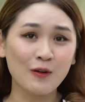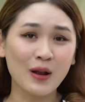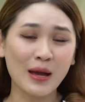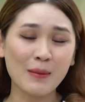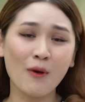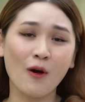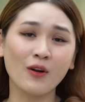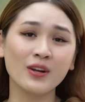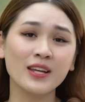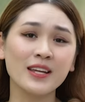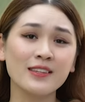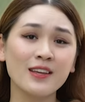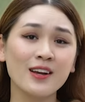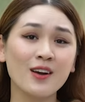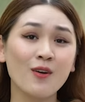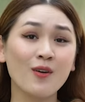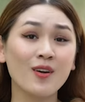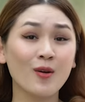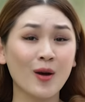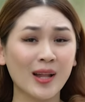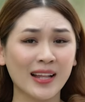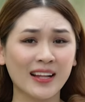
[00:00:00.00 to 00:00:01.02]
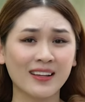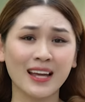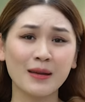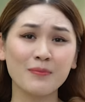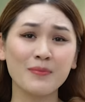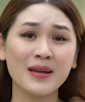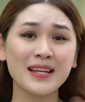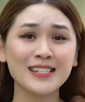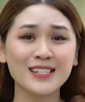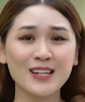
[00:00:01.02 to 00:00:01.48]
loại bỏ đi những khoảng
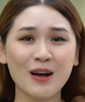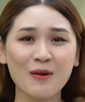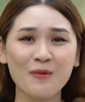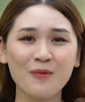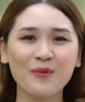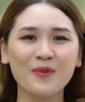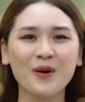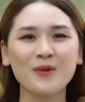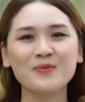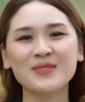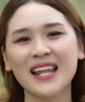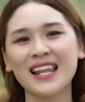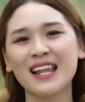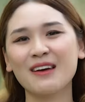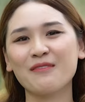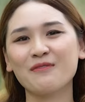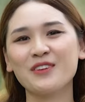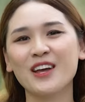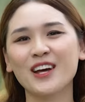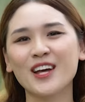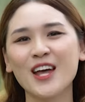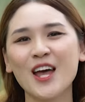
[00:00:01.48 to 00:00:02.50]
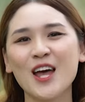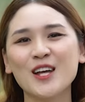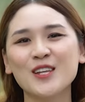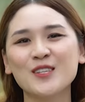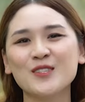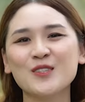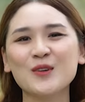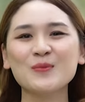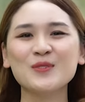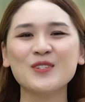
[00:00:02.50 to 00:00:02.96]
cách bên trong không gian làm việc,
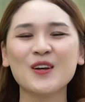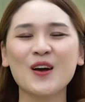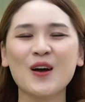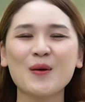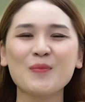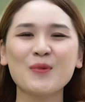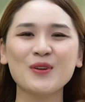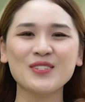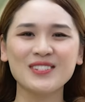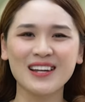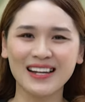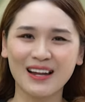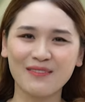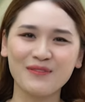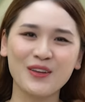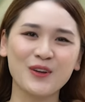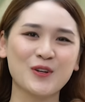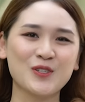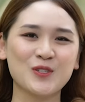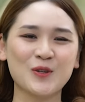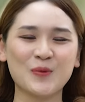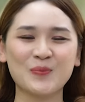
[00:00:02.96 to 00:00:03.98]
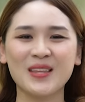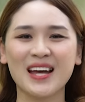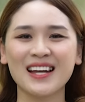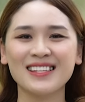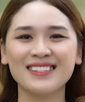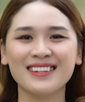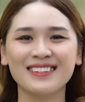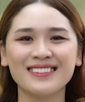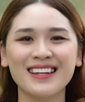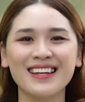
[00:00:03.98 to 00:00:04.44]
giúp cho môi trường làm việc của chúng ta
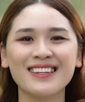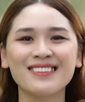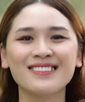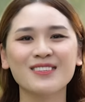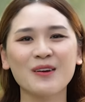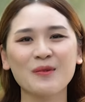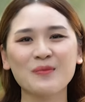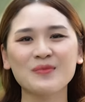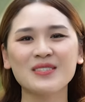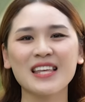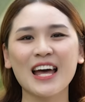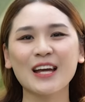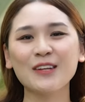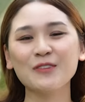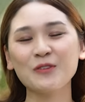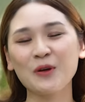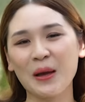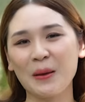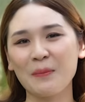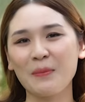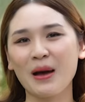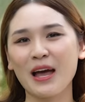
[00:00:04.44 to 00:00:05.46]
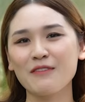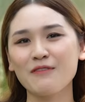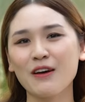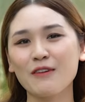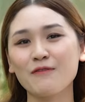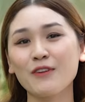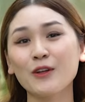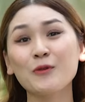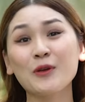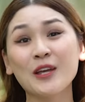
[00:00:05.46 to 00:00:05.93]
trở nên rộng rãi, thoải mái
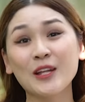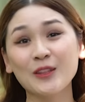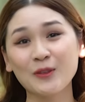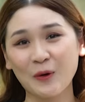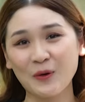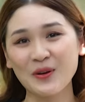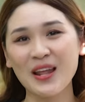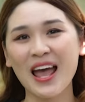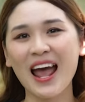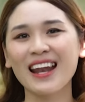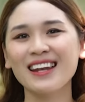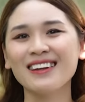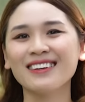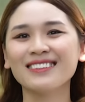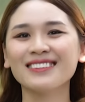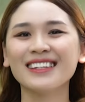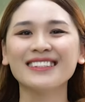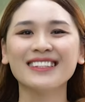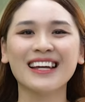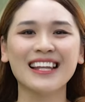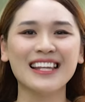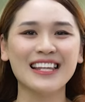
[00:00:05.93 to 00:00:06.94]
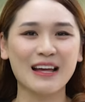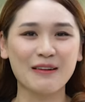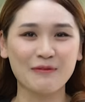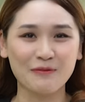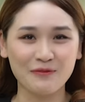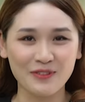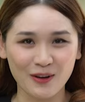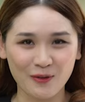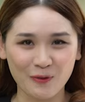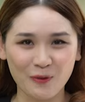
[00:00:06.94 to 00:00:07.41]
và phát huy tối đa được tinh thần làm
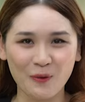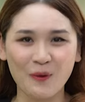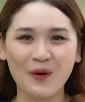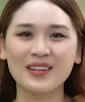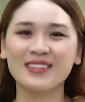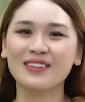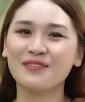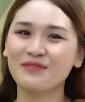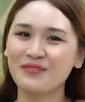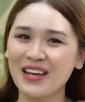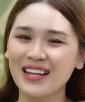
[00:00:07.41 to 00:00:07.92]
việc của nhân